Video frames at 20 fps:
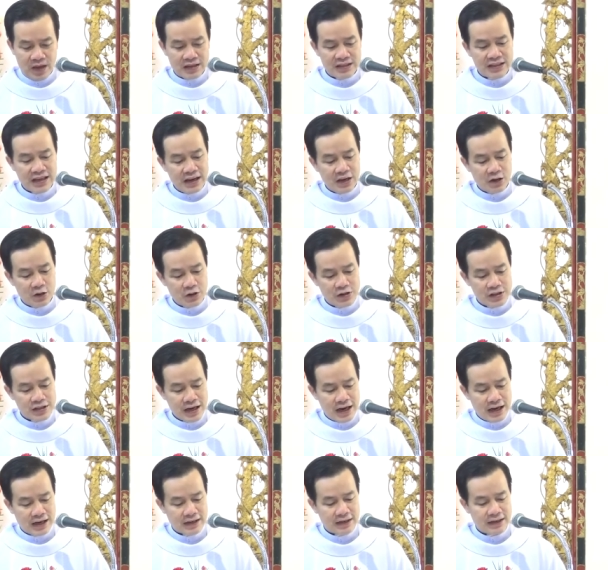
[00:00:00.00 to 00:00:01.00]
cha nói
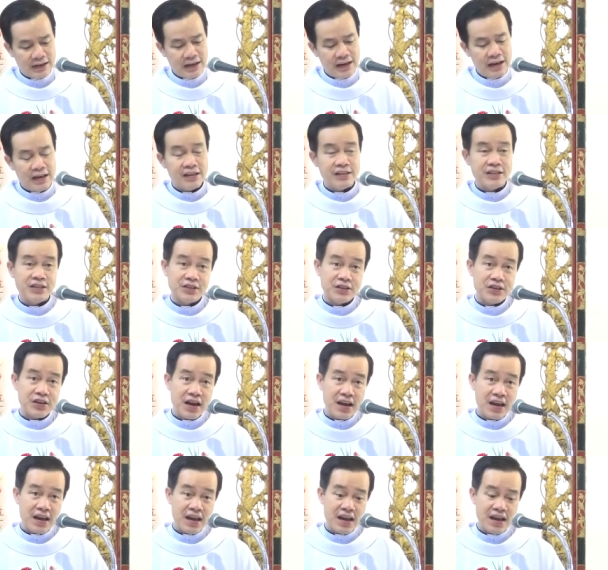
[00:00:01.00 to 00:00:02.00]
rằng chữ
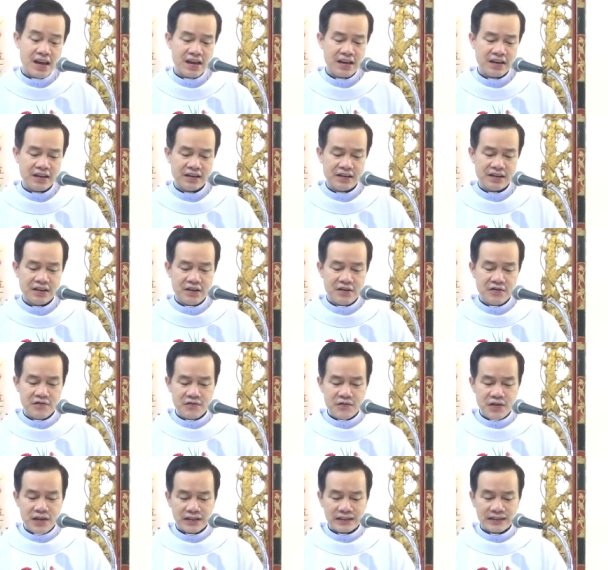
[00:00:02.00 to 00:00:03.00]
e
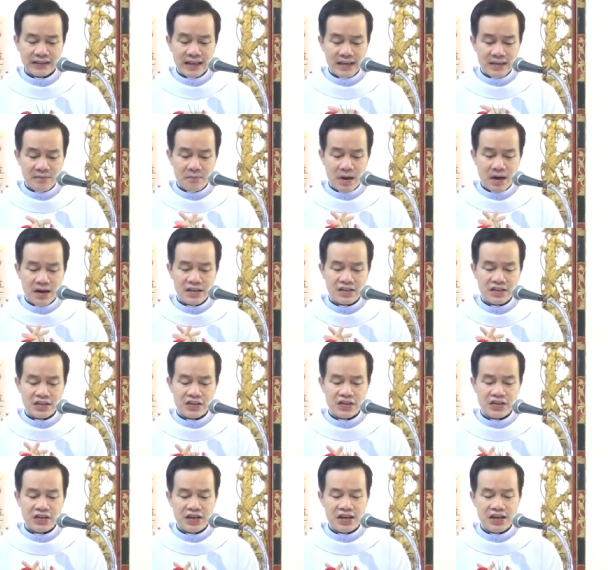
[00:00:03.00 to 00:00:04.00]
viết tắt bởi
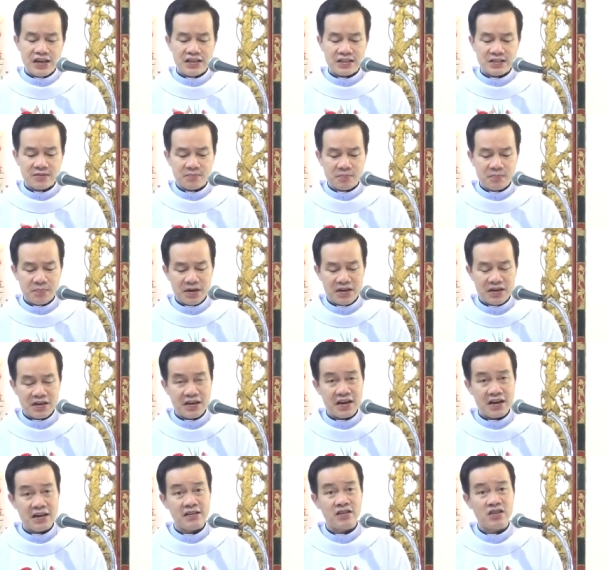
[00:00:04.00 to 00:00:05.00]
chữ
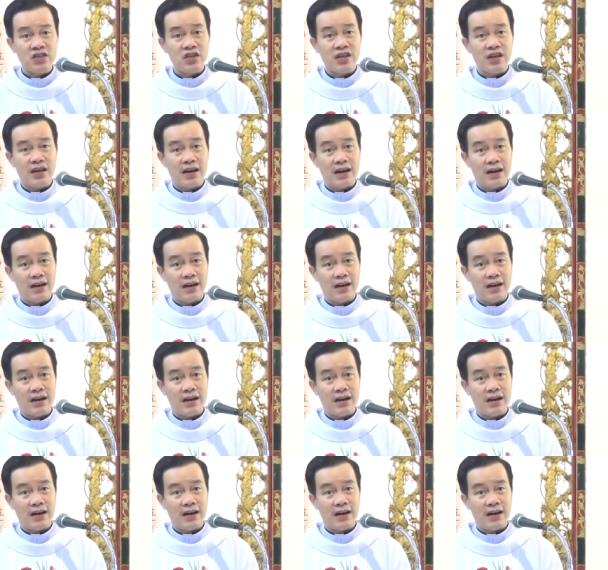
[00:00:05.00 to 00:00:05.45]
experientia